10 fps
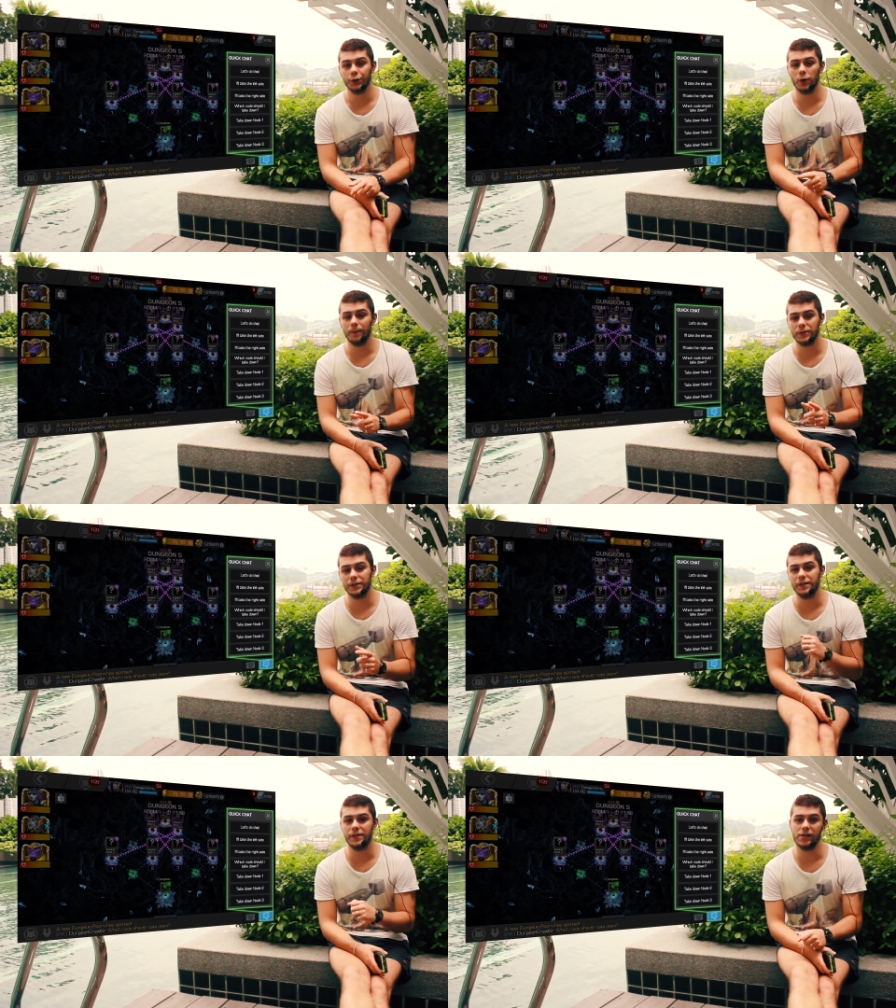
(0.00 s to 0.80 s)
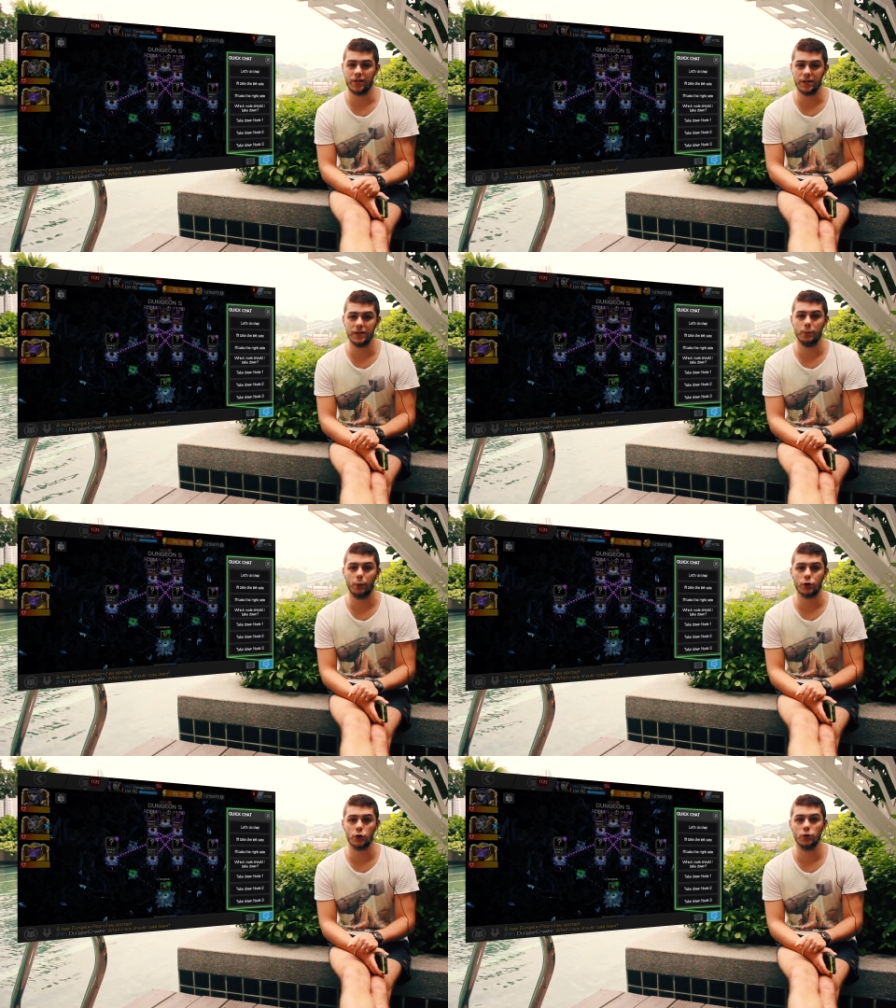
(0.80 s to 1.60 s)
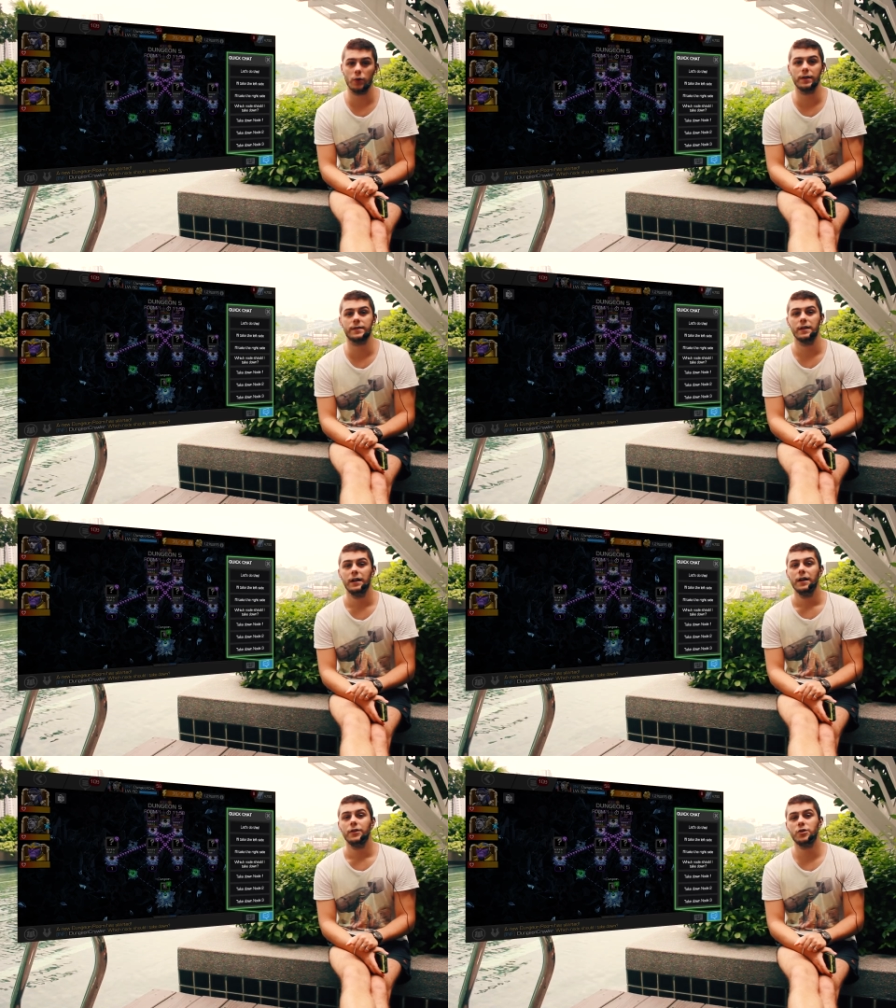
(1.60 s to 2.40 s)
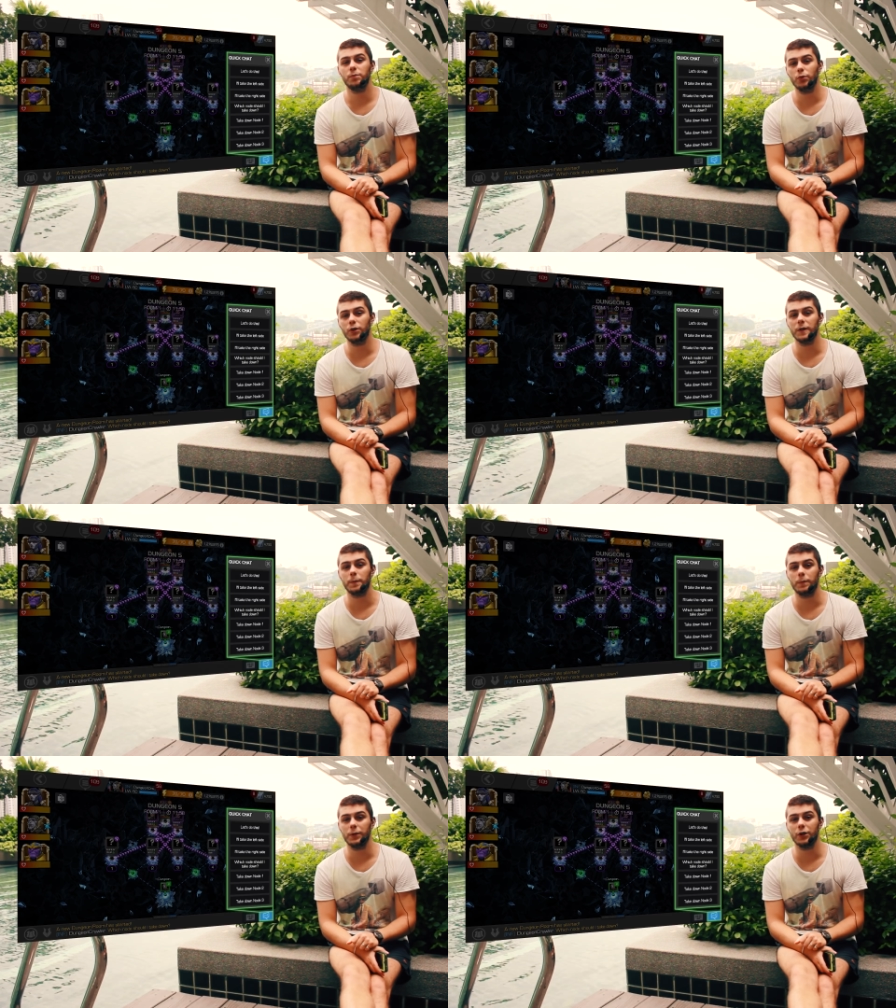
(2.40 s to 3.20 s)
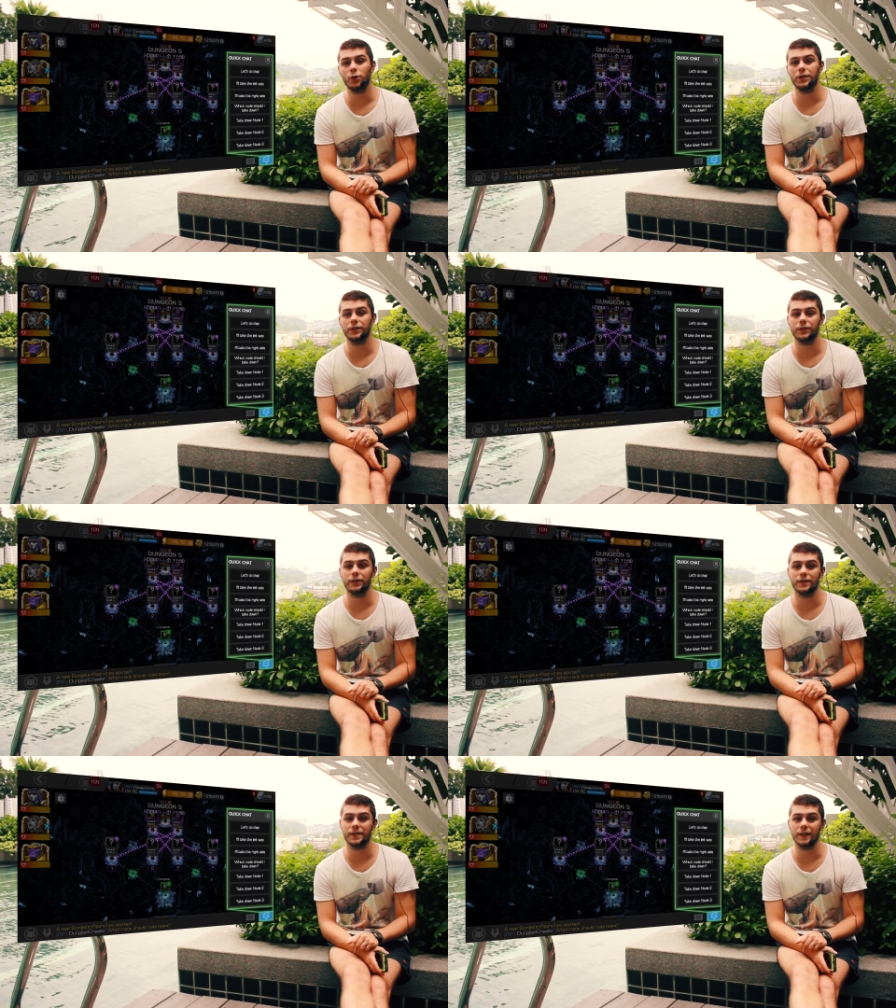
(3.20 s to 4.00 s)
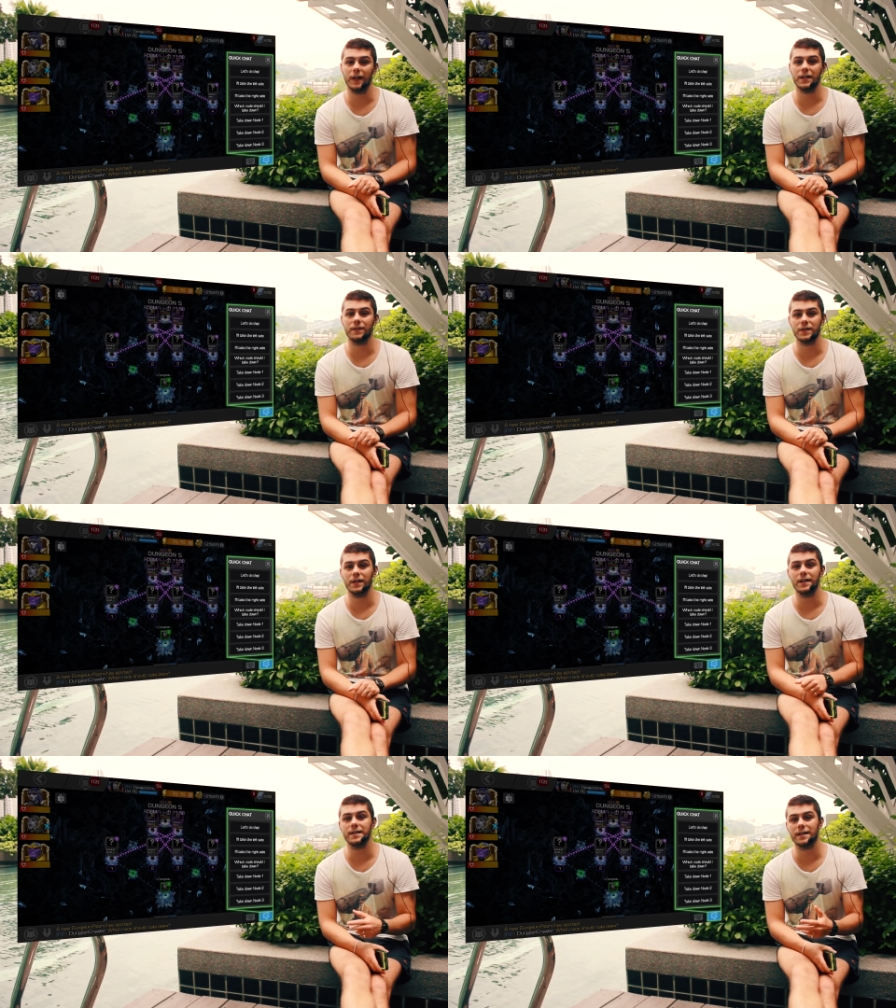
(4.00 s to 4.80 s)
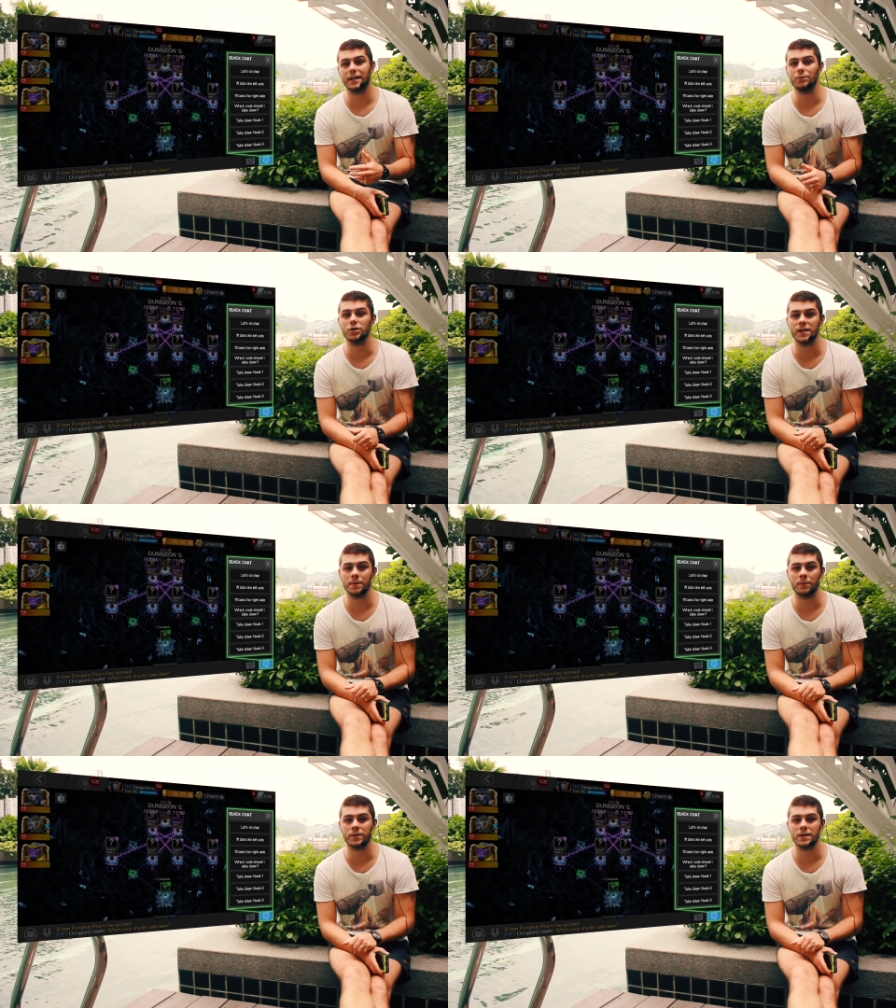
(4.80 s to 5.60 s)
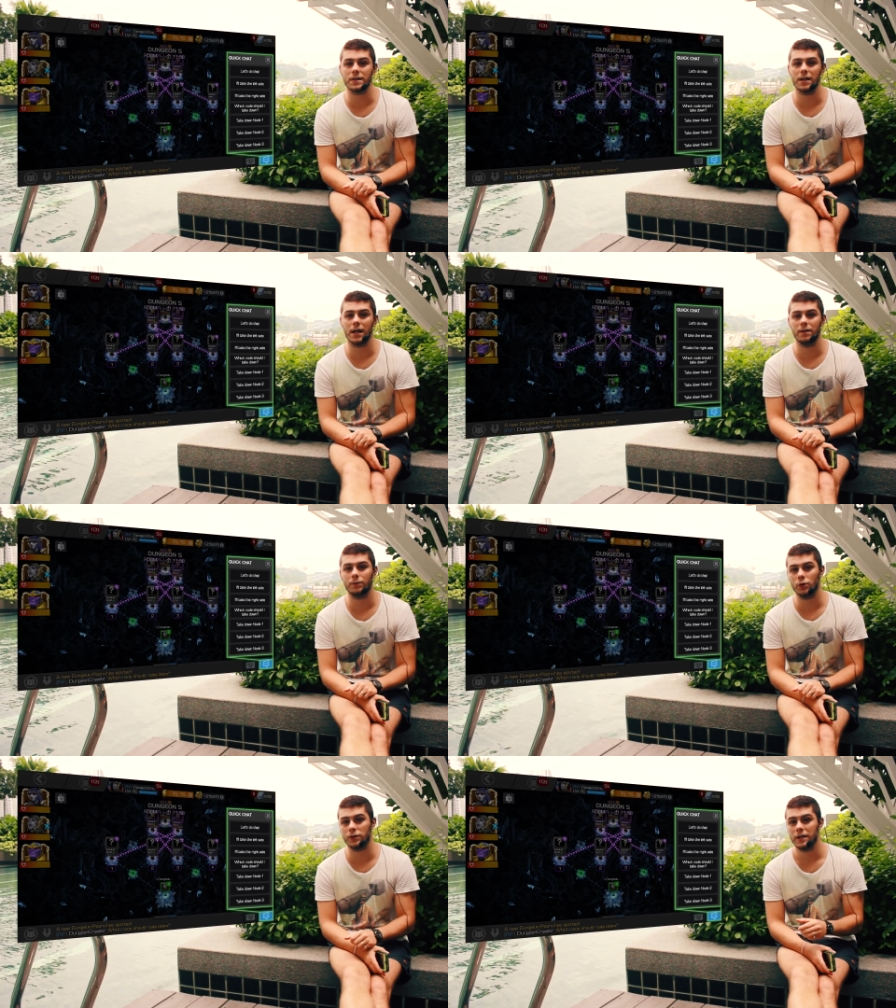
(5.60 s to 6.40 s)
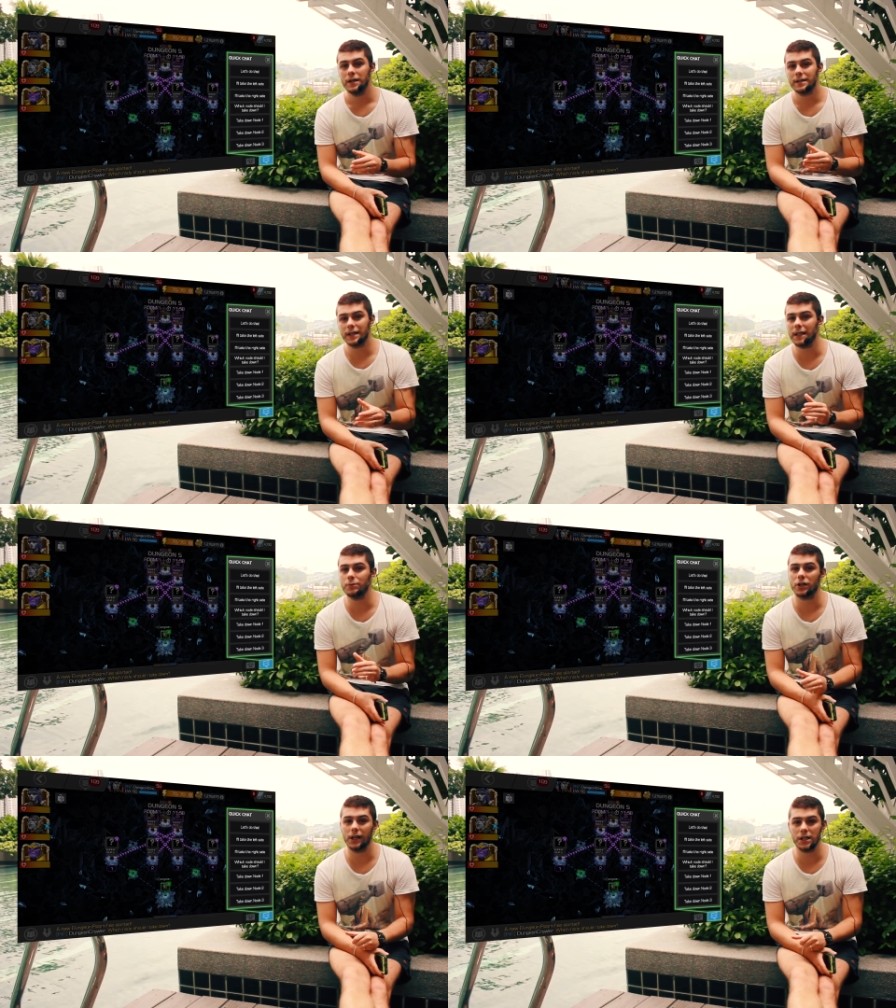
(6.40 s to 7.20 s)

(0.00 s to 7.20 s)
Но здесь есть один небольшой нюанс – чемпионы переходят из задания в задание с таким же самым состоянием, то есть с таким же